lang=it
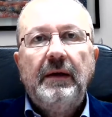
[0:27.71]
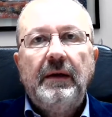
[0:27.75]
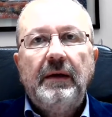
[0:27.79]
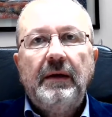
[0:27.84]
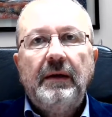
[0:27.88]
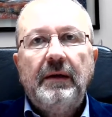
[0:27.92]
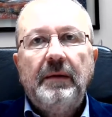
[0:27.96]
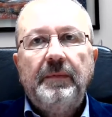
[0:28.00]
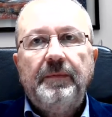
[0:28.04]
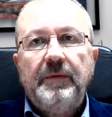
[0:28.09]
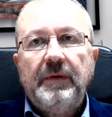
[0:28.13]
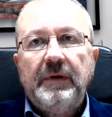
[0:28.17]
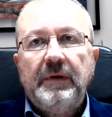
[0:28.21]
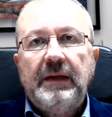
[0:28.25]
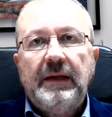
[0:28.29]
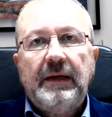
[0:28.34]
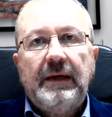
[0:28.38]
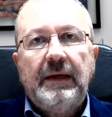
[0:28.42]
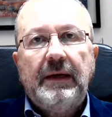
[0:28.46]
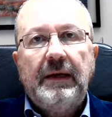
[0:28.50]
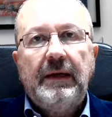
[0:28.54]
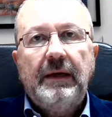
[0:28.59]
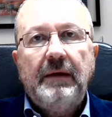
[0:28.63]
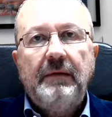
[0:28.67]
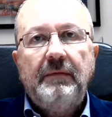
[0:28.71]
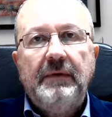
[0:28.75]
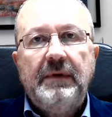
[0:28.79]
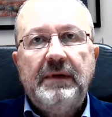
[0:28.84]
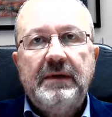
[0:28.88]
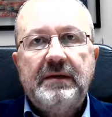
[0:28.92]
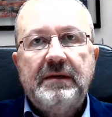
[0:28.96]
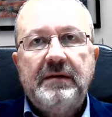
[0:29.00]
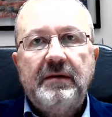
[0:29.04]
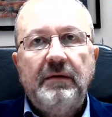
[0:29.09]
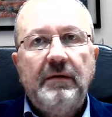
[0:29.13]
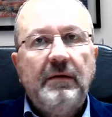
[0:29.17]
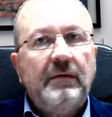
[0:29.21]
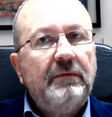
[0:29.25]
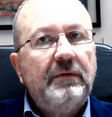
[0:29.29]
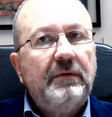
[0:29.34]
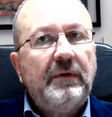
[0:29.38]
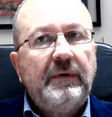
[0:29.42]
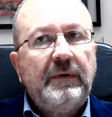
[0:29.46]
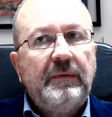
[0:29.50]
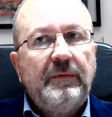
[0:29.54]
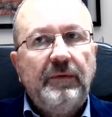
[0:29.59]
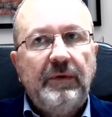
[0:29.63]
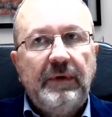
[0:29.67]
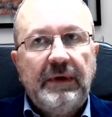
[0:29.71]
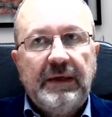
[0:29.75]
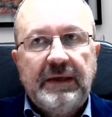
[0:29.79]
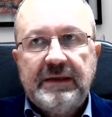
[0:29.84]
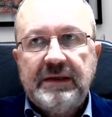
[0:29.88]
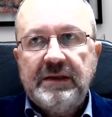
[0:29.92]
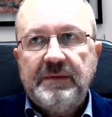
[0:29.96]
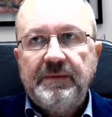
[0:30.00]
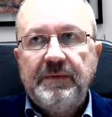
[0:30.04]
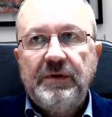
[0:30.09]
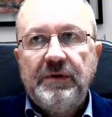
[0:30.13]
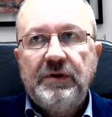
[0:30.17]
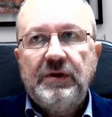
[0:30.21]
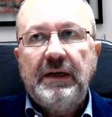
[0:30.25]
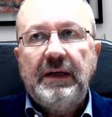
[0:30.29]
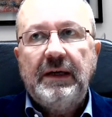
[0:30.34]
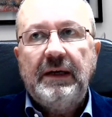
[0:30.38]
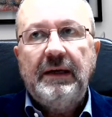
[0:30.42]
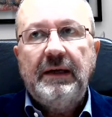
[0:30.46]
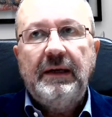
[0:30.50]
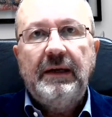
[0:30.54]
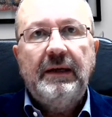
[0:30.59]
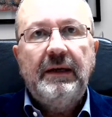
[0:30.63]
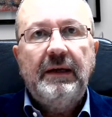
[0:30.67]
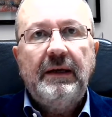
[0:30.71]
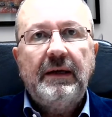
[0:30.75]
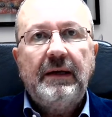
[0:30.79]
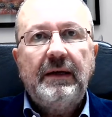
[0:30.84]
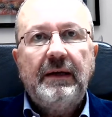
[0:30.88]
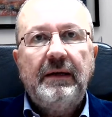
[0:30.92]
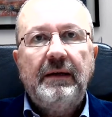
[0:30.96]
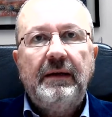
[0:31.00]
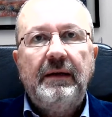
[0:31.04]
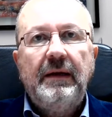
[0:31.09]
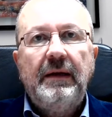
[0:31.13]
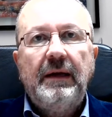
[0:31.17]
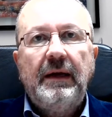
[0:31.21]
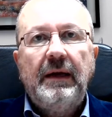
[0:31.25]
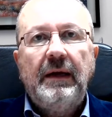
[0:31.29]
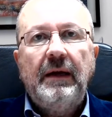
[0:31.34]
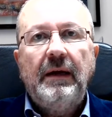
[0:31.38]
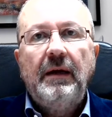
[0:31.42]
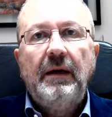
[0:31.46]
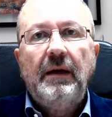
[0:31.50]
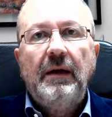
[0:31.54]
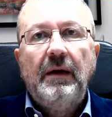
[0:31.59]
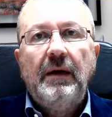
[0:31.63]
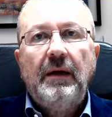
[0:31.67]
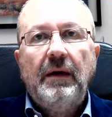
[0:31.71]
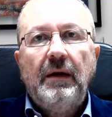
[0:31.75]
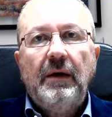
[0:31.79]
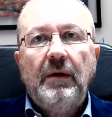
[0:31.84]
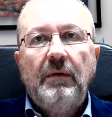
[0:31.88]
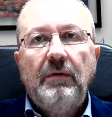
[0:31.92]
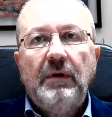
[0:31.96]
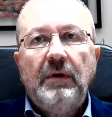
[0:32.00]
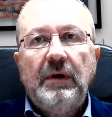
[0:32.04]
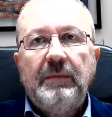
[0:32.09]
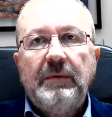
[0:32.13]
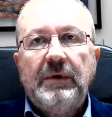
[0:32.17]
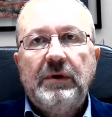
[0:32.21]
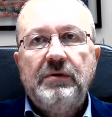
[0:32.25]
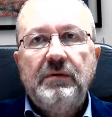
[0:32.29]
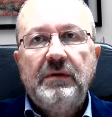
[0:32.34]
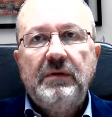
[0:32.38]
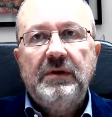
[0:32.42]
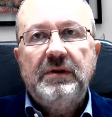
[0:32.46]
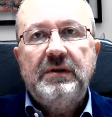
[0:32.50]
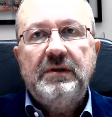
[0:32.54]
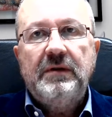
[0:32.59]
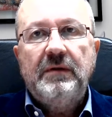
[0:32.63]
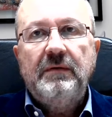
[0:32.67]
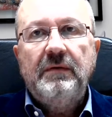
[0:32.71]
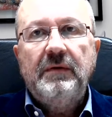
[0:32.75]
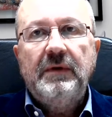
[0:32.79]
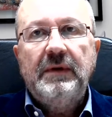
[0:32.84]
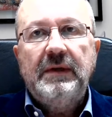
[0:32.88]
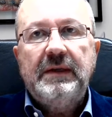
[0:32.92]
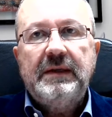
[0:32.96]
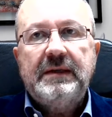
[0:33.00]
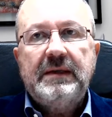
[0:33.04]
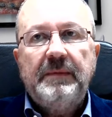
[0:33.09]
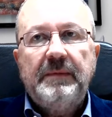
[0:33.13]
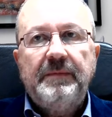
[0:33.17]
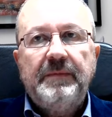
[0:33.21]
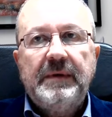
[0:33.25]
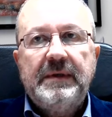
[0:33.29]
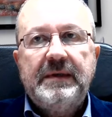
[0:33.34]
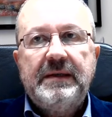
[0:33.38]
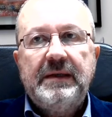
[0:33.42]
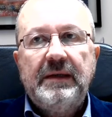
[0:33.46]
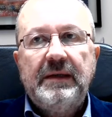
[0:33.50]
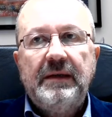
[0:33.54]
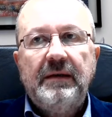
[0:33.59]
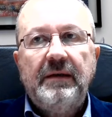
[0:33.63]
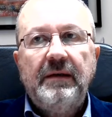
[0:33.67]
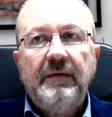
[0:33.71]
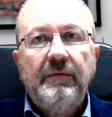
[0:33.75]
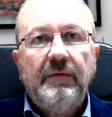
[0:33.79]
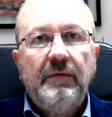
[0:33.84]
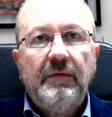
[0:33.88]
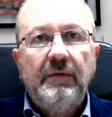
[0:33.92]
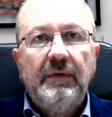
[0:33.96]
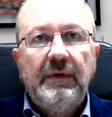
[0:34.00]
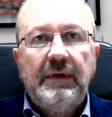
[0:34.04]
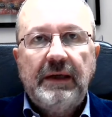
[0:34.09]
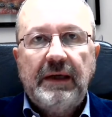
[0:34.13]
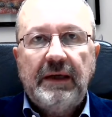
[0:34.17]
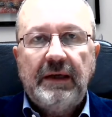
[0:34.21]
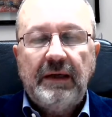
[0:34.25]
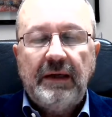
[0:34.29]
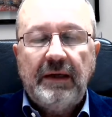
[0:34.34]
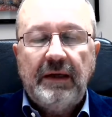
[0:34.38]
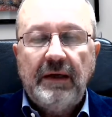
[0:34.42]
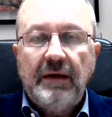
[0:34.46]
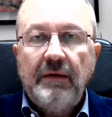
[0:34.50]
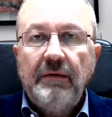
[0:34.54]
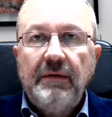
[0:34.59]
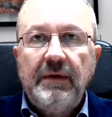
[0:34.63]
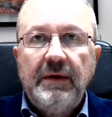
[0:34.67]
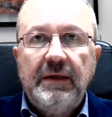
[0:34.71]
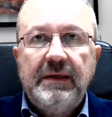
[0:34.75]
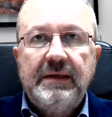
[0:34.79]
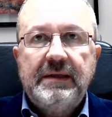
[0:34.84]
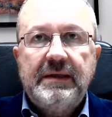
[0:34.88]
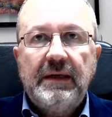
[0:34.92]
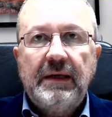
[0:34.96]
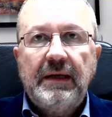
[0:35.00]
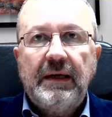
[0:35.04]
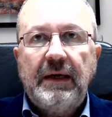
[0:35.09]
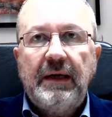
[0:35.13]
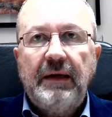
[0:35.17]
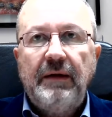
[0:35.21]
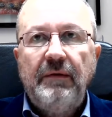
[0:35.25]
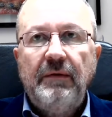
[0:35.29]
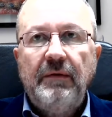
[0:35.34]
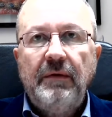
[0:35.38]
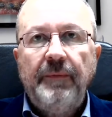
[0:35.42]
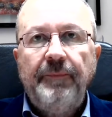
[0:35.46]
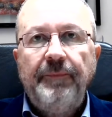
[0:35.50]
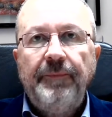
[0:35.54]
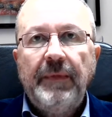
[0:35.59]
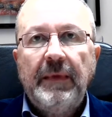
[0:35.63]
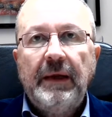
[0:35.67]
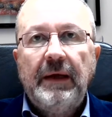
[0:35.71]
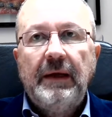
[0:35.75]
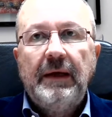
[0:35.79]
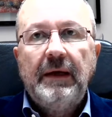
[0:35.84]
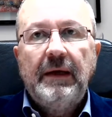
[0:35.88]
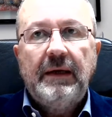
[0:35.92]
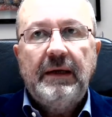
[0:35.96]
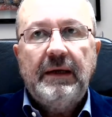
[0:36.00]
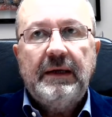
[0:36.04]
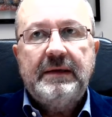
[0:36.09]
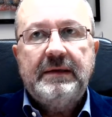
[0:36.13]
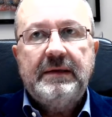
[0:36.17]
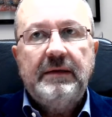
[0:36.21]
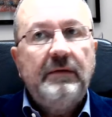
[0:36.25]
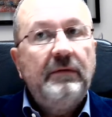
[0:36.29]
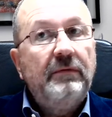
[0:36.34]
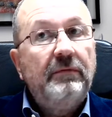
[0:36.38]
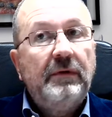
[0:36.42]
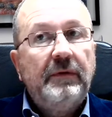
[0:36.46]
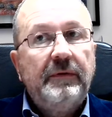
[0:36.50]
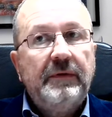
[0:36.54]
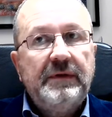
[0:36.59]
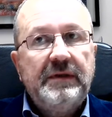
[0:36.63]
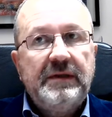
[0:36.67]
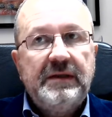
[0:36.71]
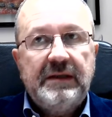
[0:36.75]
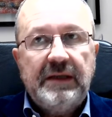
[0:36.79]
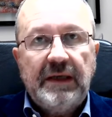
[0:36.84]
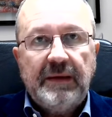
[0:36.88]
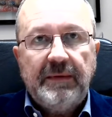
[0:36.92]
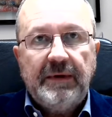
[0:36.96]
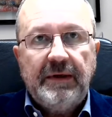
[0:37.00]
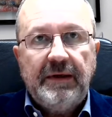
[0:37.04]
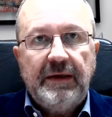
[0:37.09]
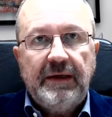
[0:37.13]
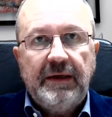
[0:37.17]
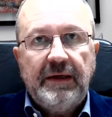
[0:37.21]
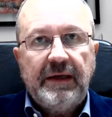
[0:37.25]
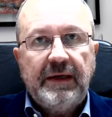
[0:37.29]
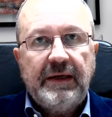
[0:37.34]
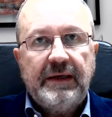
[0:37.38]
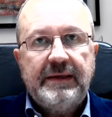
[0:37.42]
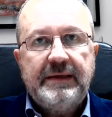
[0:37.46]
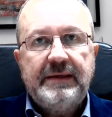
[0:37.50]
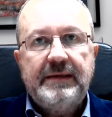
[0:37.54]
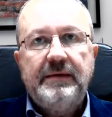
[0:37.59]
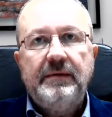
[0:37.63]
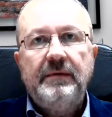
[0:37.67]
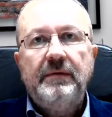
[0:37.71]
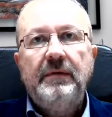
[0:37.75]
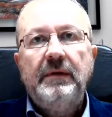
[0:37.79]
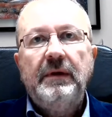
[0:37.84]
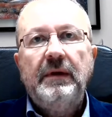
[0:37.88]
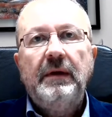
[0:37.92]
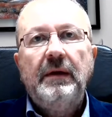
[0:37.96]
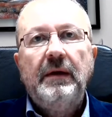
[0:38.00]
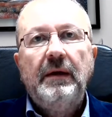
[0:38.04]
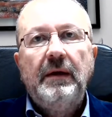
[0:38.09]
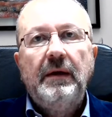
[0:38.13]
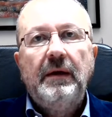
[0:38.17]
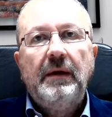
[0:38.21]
che porterà all'acquisto di una nuova ambulanza speciale che garantirà una maggiore sicurezza ai pazienti volontari che la utilizzeranno grazie ad un nuovo sistema di aerazione.